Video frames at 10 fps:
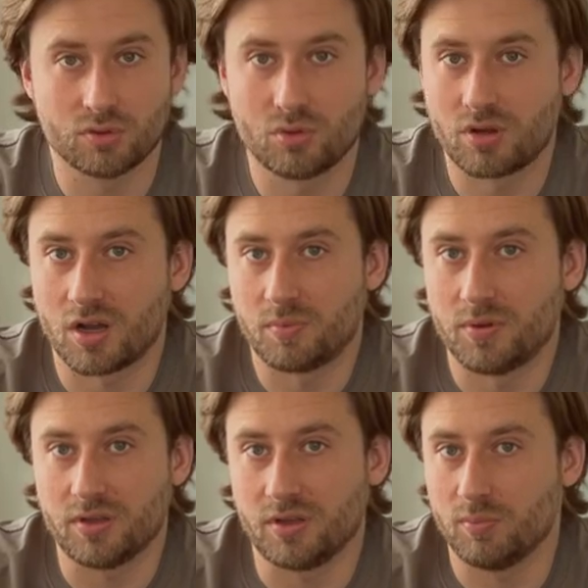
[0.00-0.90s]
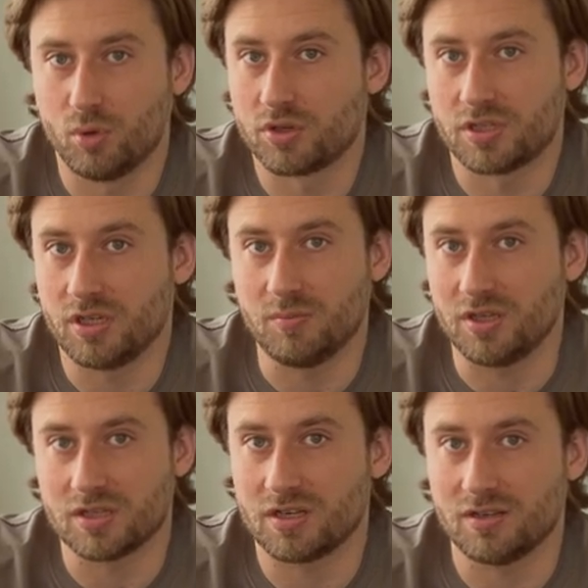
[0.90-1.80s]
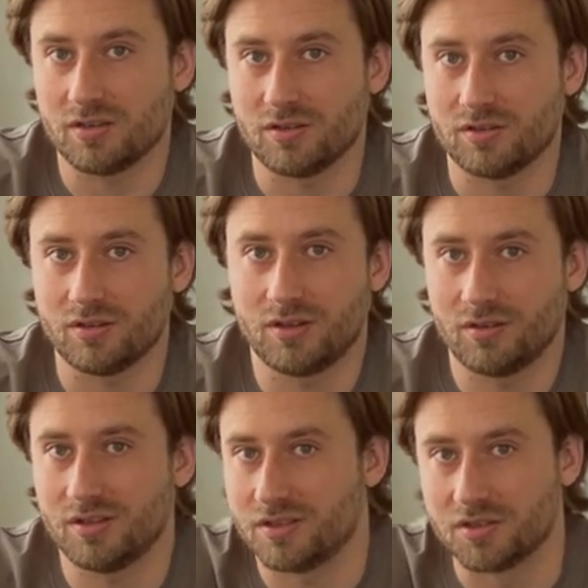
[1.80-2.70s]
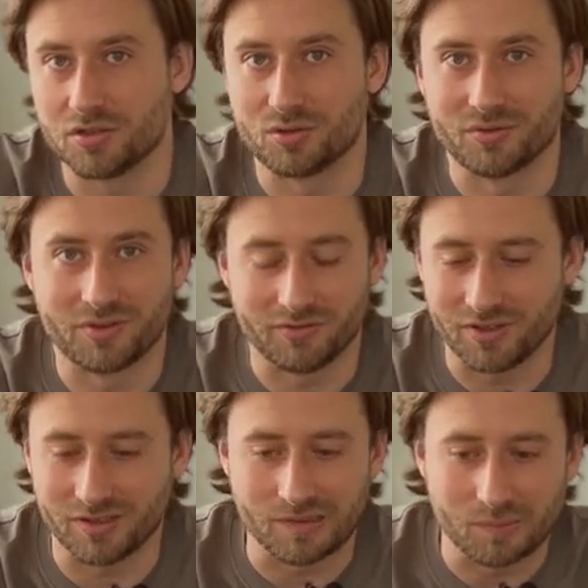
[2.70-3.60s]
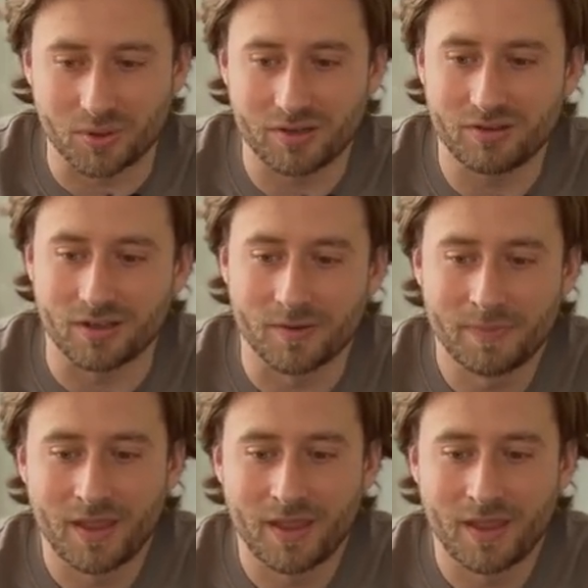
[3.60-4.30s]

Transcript: Ну, как бы и бог с ними, если эти газировки вредные, правильно?